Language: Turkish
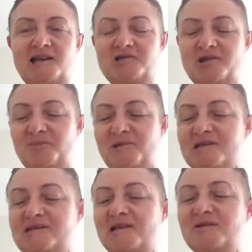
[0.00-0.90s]
yaşayan bir
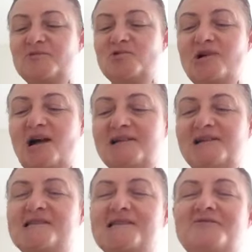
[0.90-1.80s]
insanım. Çok
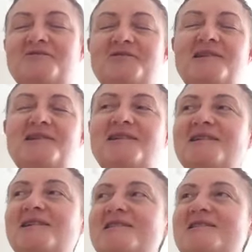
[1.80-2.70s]
agresif,
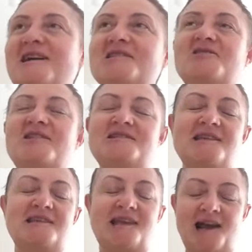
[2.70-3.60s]
e, işte aşırı
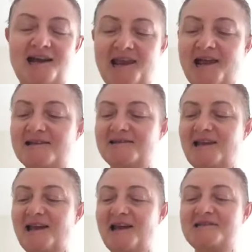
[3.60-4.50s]
derecede
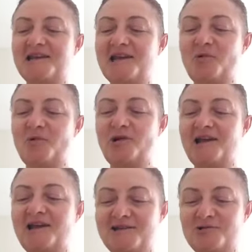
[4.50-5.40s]
terleyen, her şeye
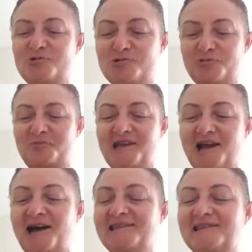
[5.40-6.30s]
böyle cuk diye
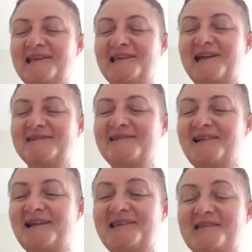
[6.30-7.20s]
atlayan,
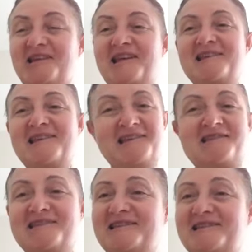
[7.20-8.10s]
ateşe
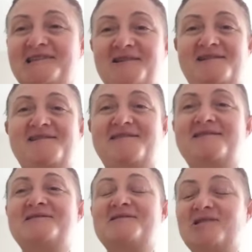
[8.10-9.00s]
hiç e,
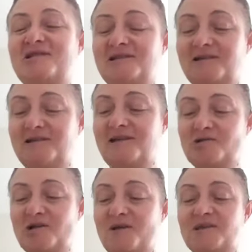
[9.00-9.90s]
sıkıntı
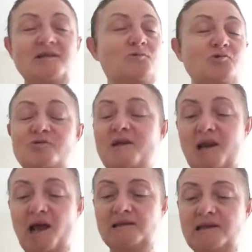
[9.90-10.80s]
yaşamadan,
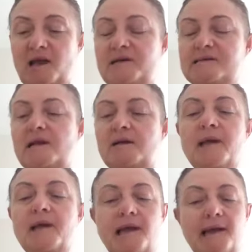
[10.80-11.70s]
düşünmeden atlayan bir
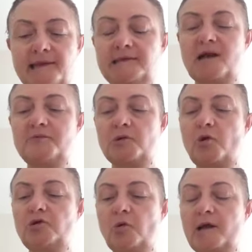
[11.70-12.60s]
insanım. Etrafımda
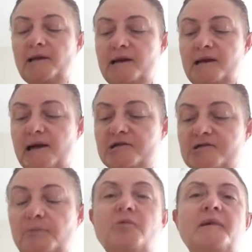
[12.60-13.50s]
gördüğüm olaylara karşı
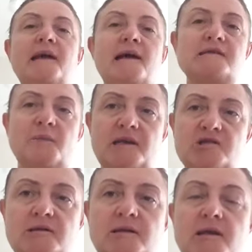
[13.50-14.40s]
da. Bu beni her zaman
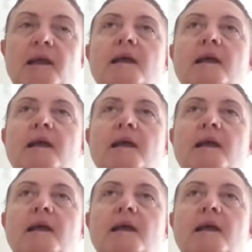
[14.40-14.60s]
için